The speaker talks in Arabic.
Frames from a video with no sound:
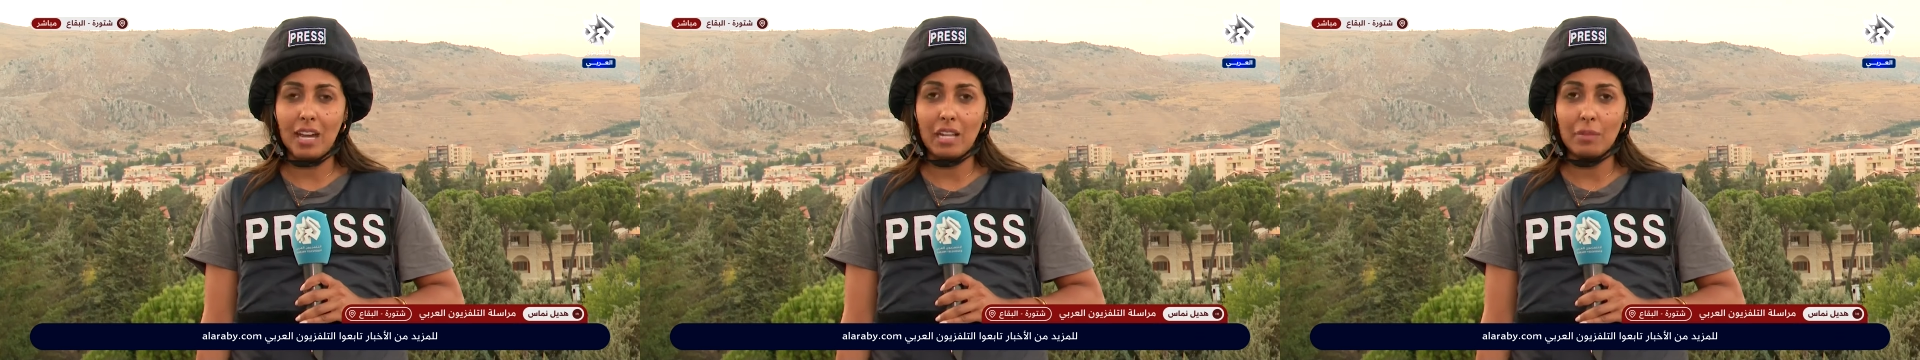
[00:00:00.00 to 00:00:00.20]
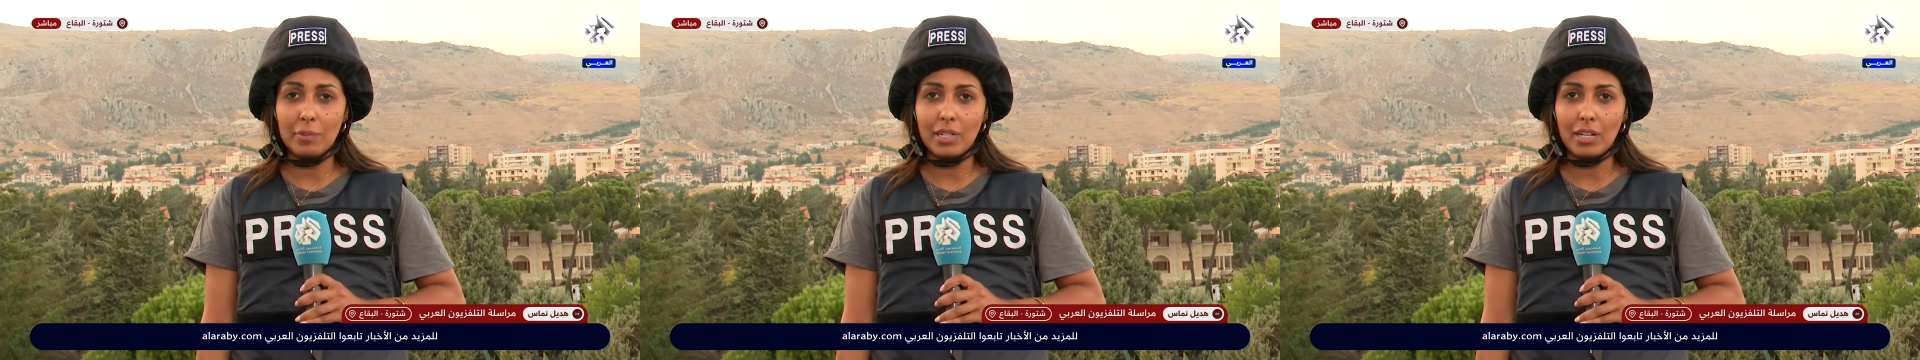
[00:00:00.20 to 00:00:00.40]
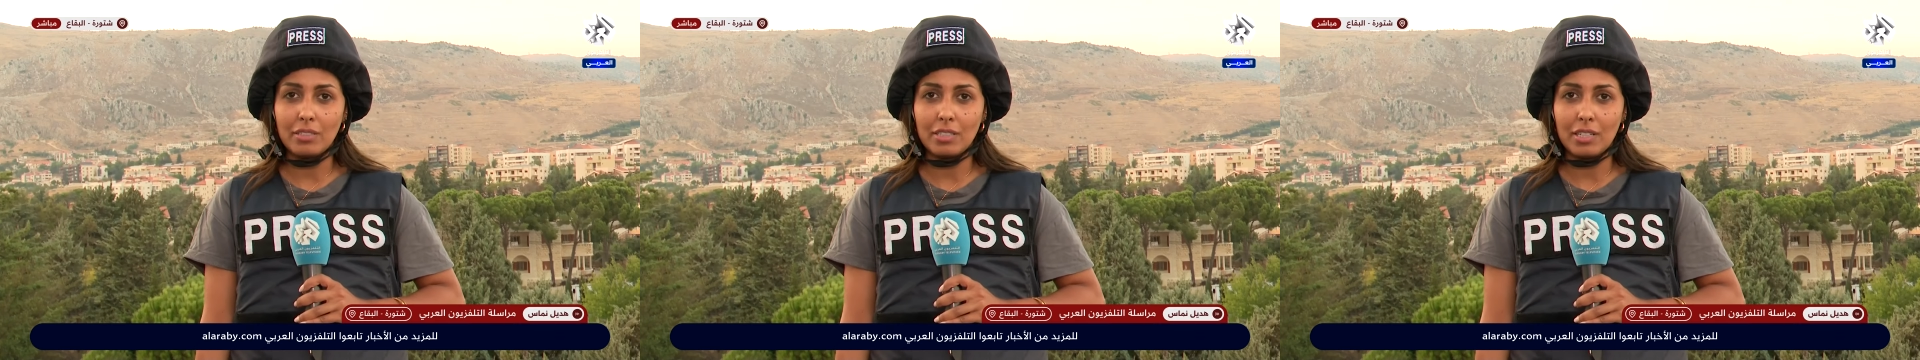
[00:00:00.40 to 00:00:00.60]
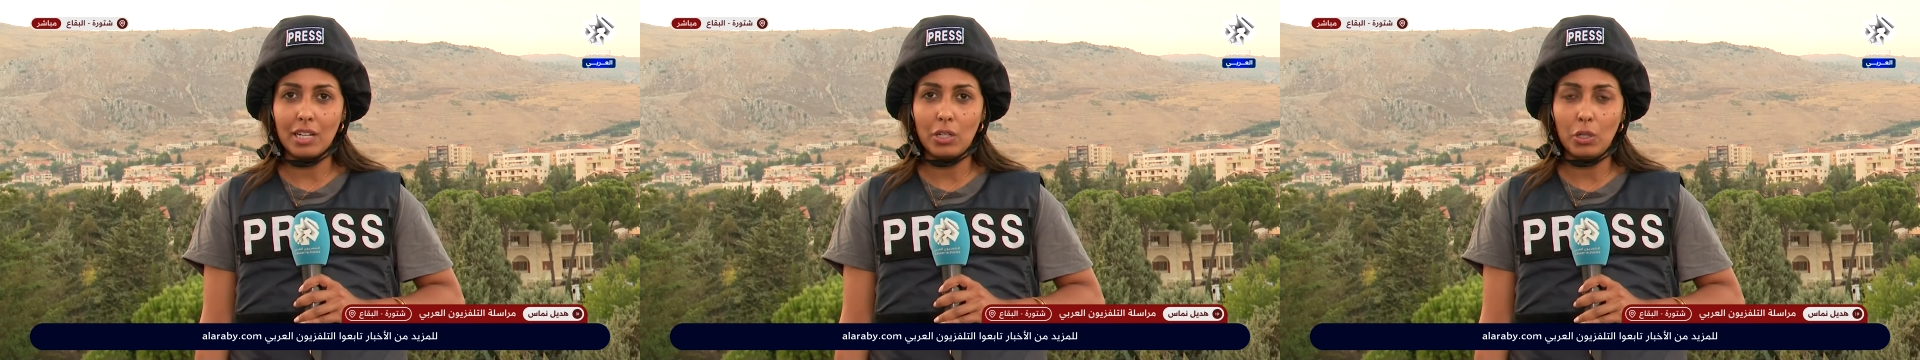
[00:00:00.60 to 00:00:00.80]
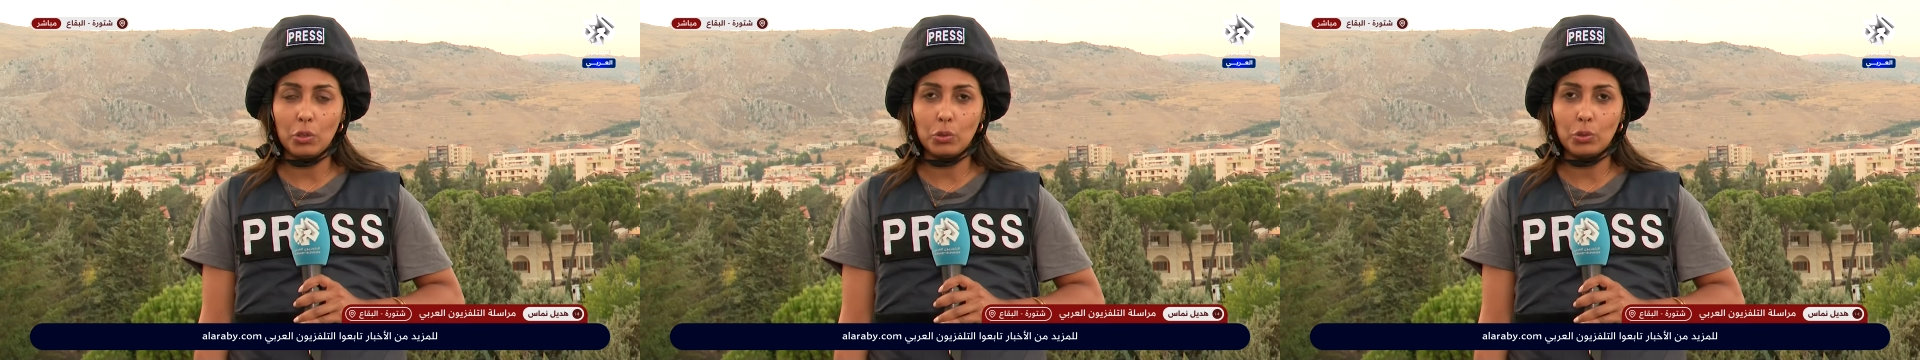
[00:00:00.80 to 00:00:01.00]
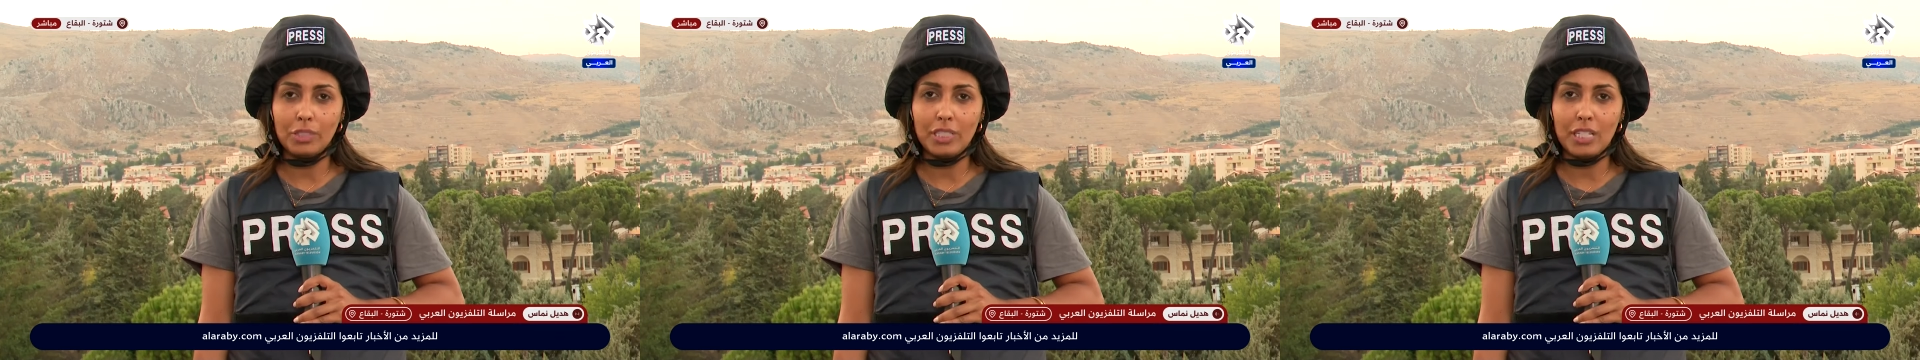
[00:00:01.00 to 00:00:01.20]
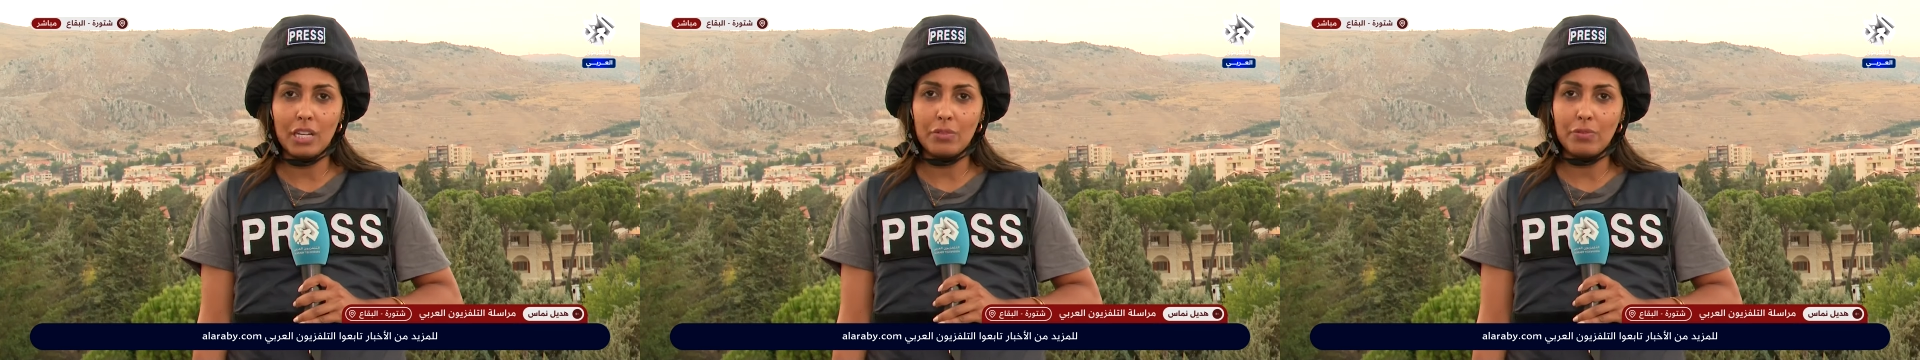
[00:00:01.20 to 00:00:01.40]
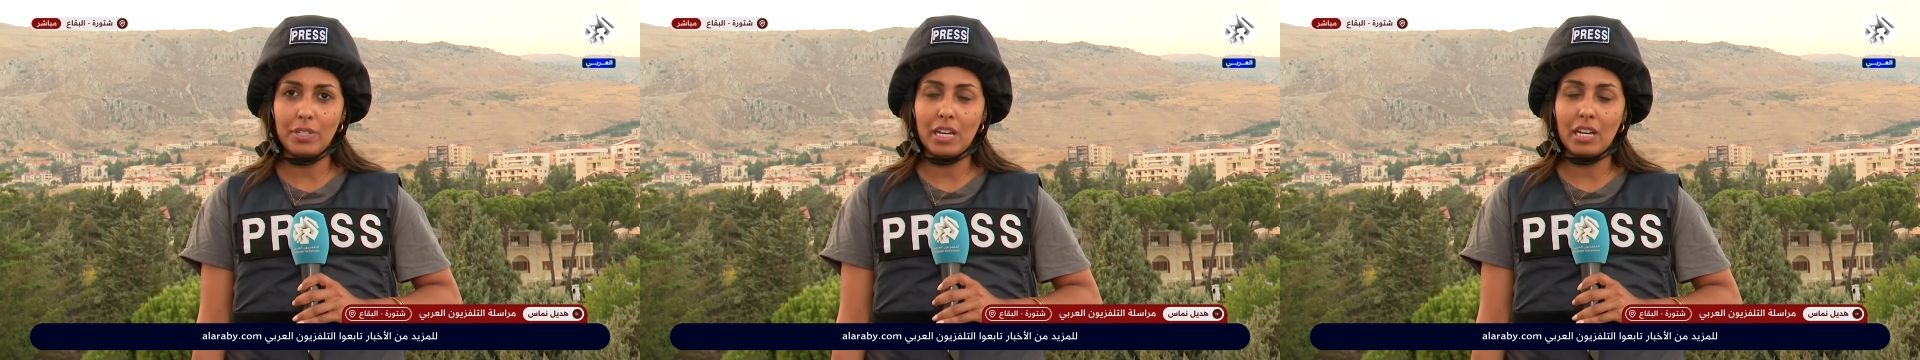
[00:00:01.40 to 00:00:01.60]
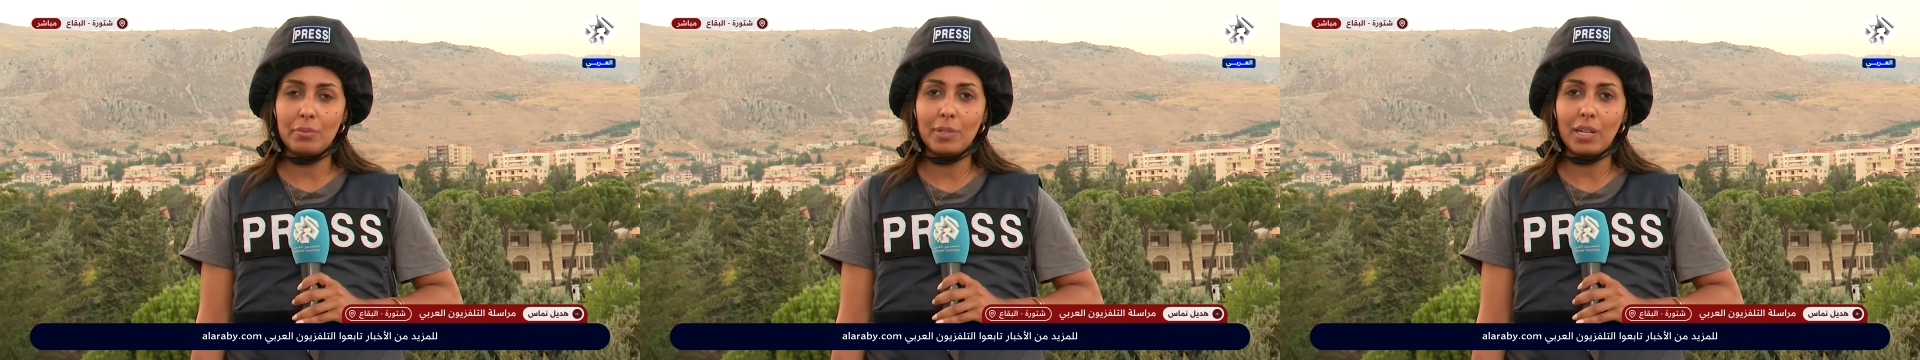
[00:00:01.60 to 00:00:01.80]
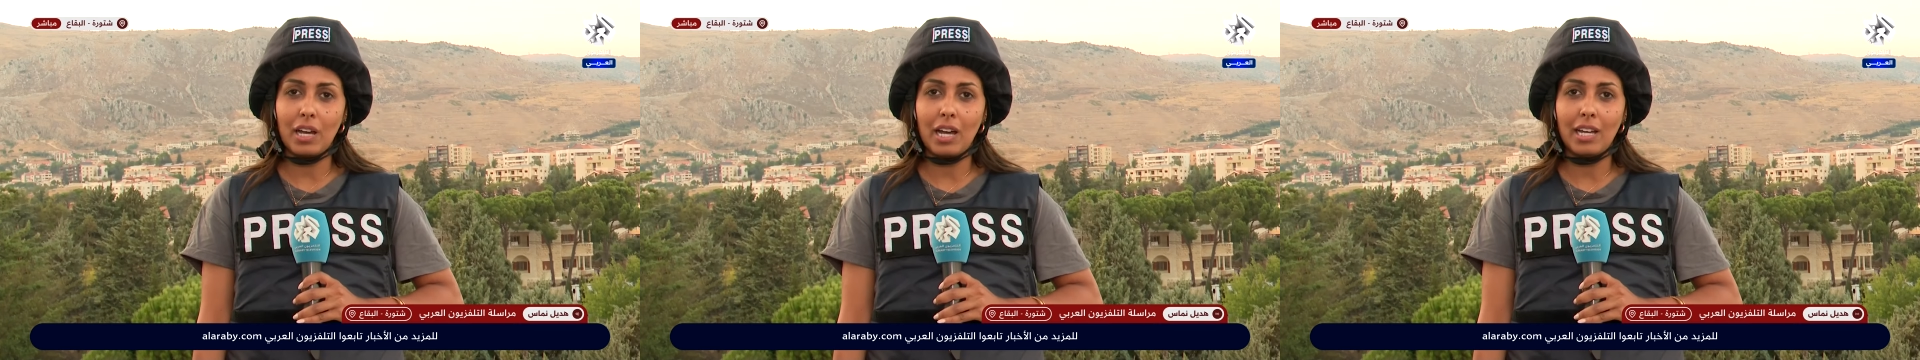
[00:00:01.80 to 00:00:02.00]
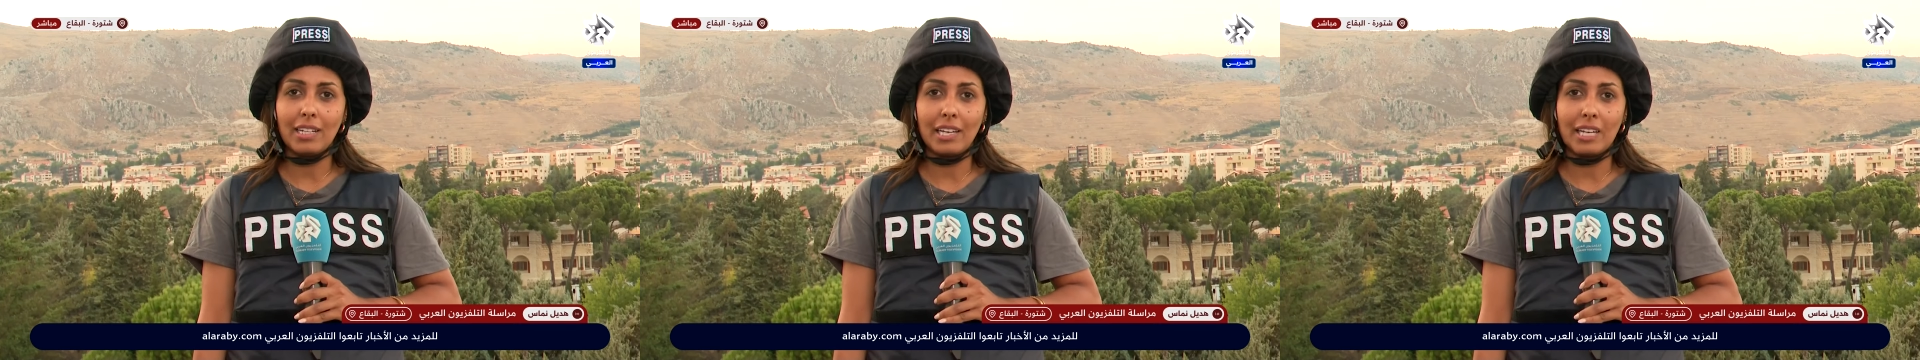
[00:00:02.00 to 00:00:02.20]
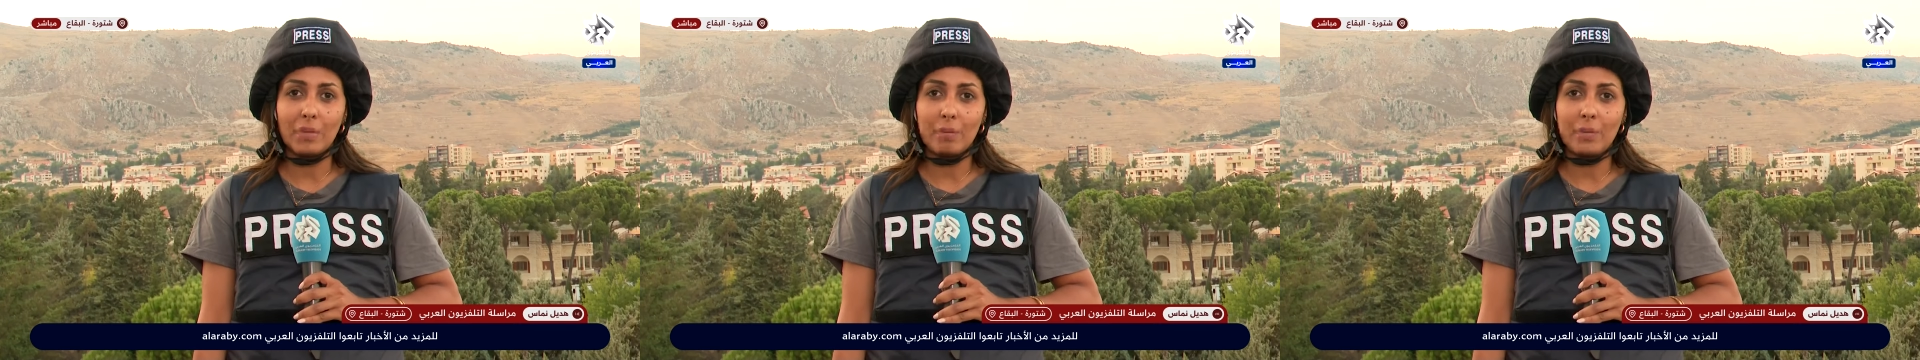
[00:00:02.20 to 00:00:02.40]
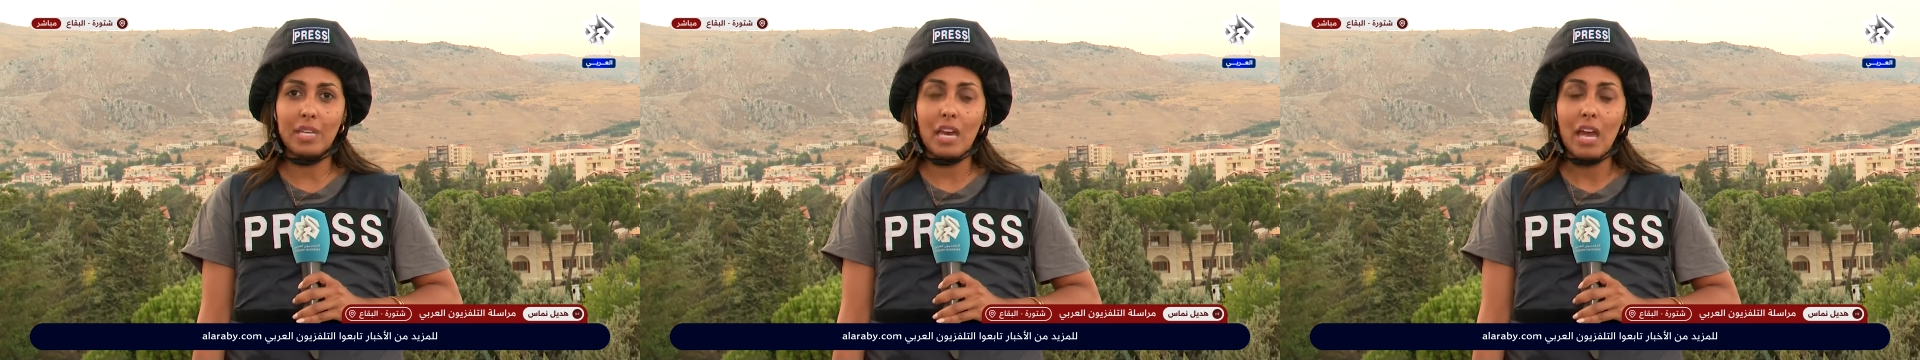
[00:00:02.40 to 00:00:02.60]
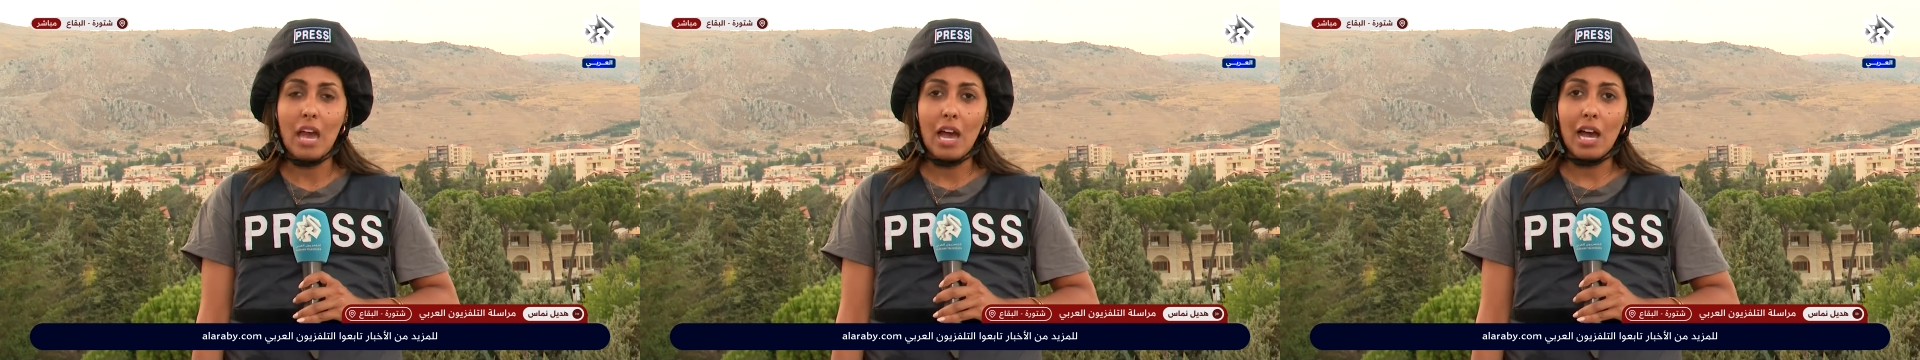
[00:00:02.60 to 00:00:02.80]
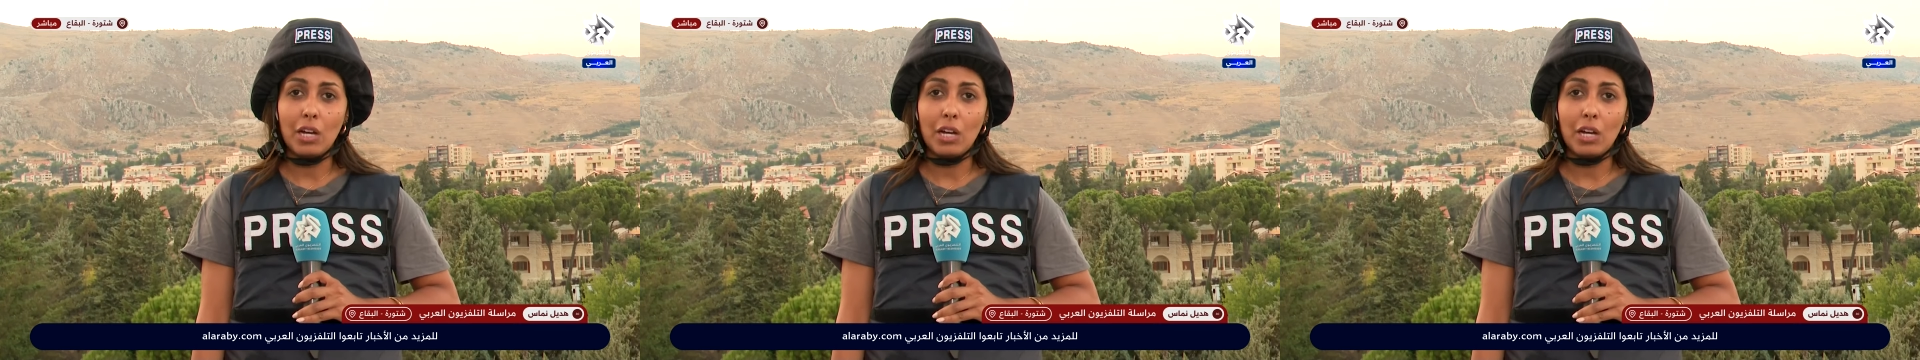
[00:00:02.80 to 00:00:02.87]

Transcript: عن المناطق الحدودية في البقاع الغربي